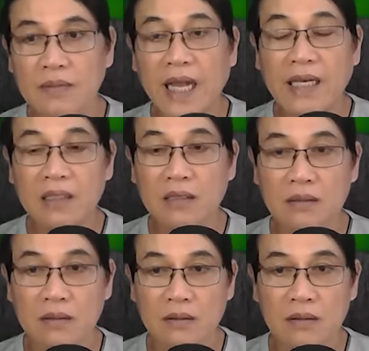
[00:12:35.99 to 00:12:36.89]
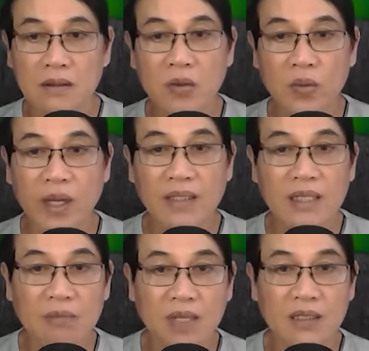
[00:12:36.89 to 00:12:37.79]
Anh, nếu Uyển
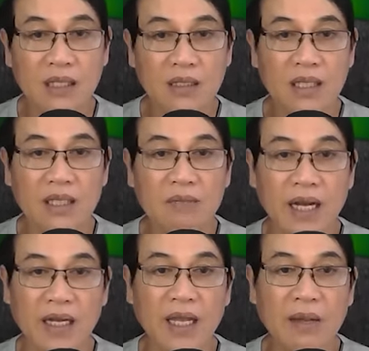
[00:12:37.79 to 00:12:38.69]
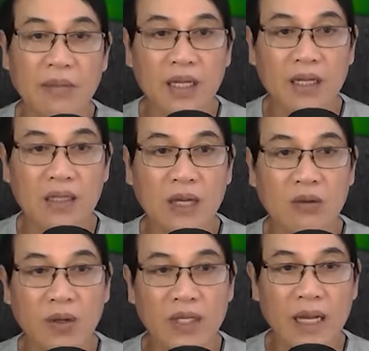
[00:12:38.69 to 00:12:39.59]
Tâm đã thích thì cứ mặc em ấy theo
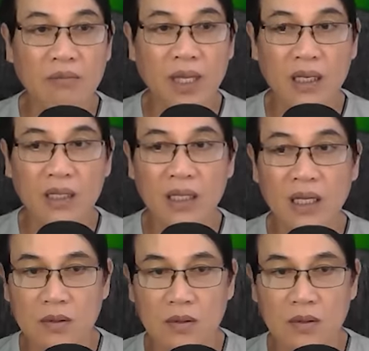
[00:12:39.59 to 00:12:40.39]
đuổi đam mê đi.